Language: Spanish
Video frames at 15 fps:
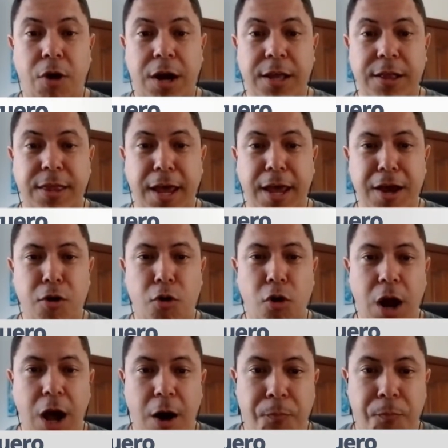Aquí tengo
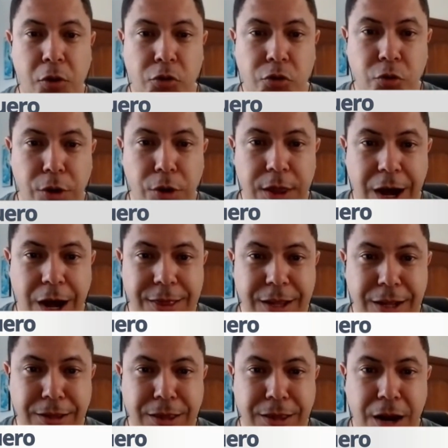la oportunidad
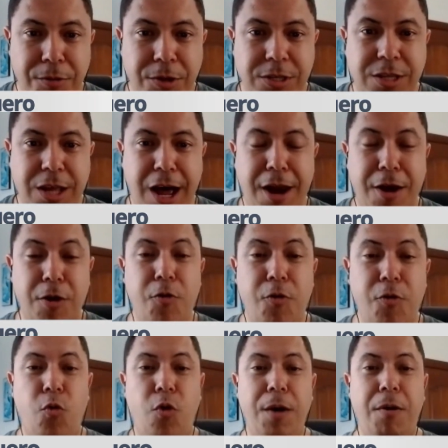de entrevistar
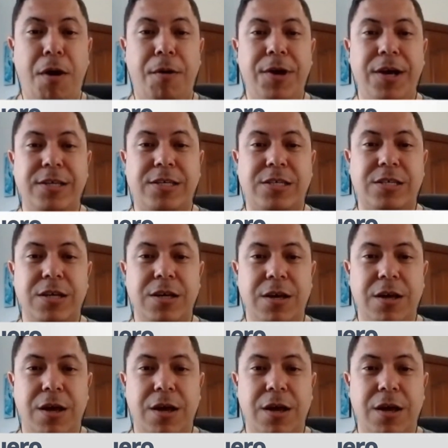nueva vez